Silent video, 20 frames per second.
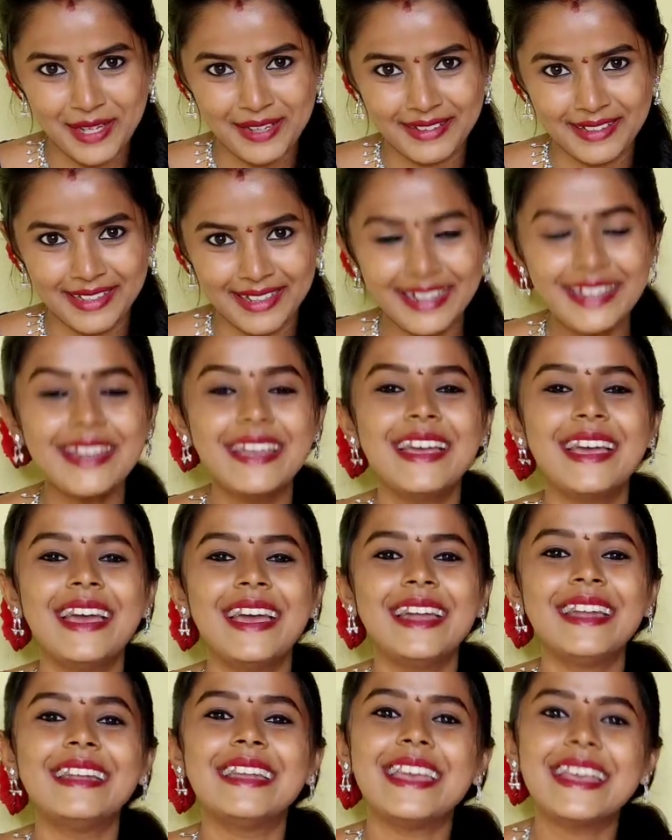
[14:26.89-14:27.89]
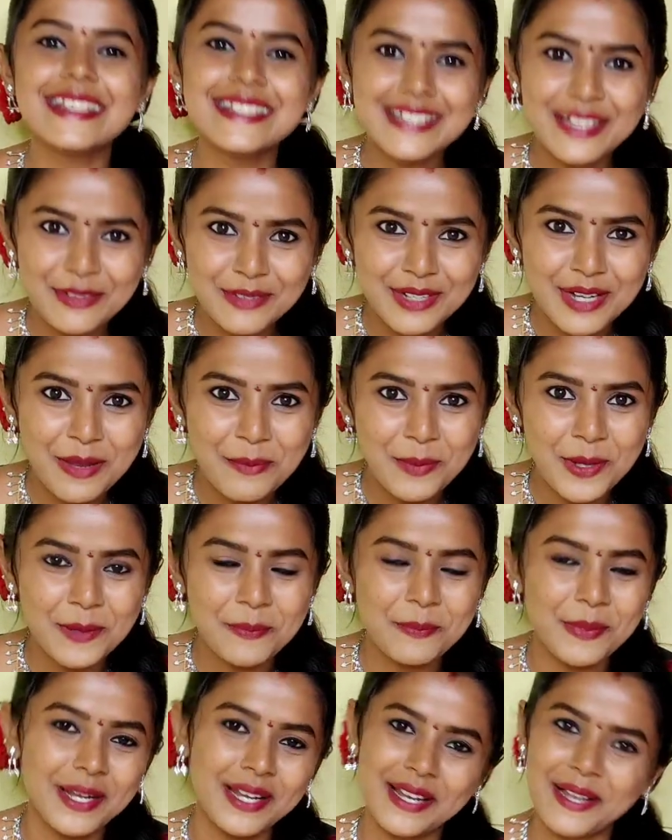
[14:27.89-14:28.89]
பண்ணிக்கிறேன் டே செவனில்
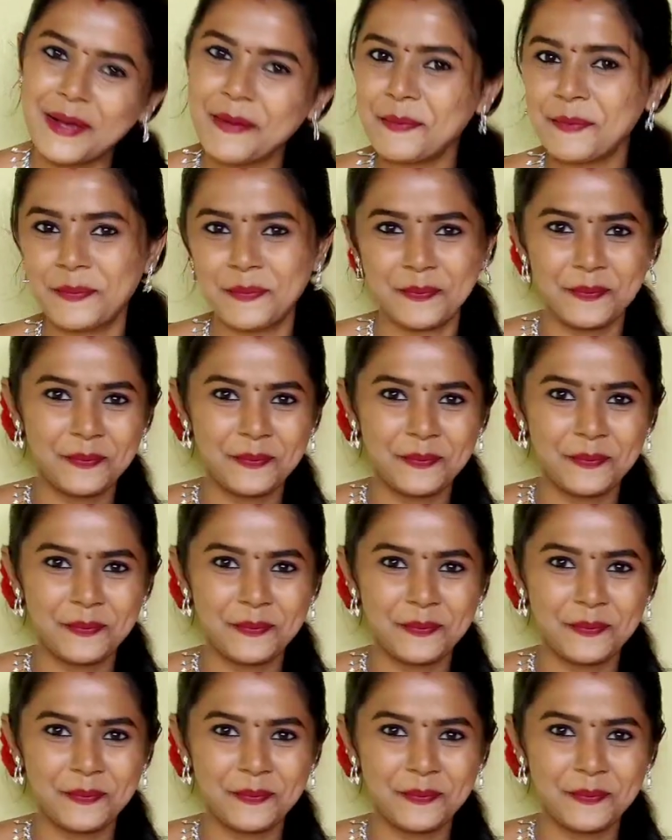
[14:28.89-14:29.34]
மீட் பண்ணால்